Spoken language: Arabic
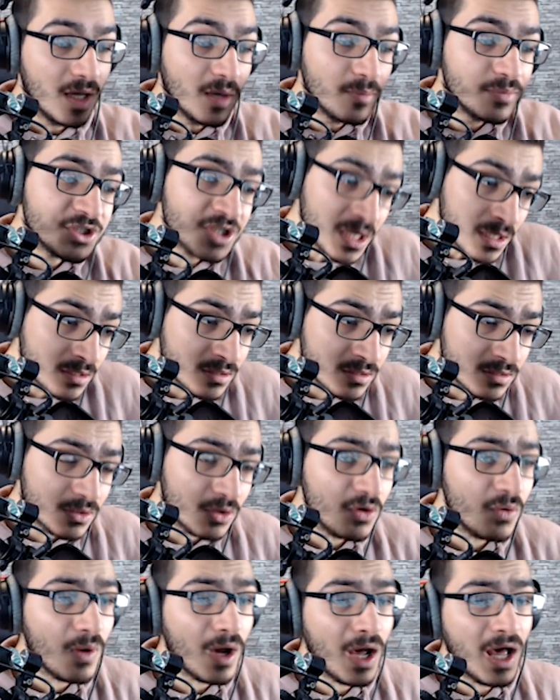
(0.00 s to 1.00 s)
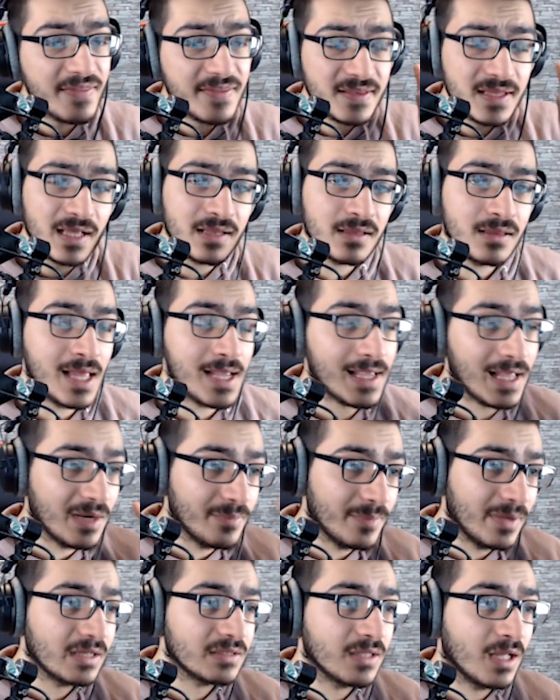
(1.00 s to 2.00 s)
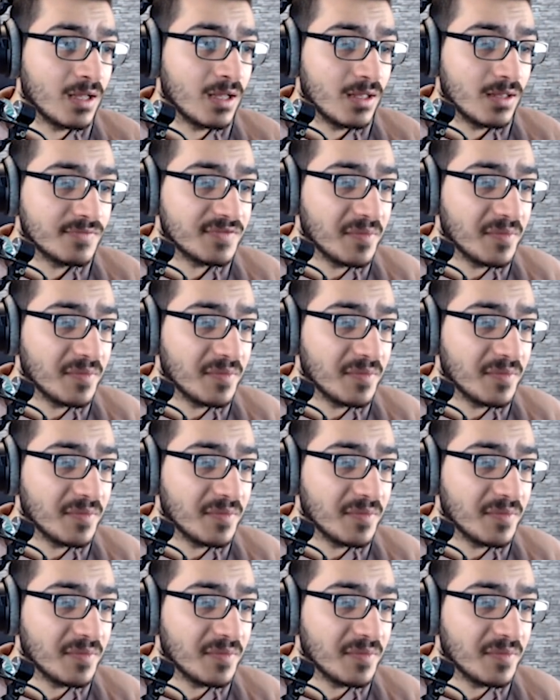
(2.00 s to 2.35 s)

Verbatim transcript: بشرط كل واحد يضغط لايك على المقطع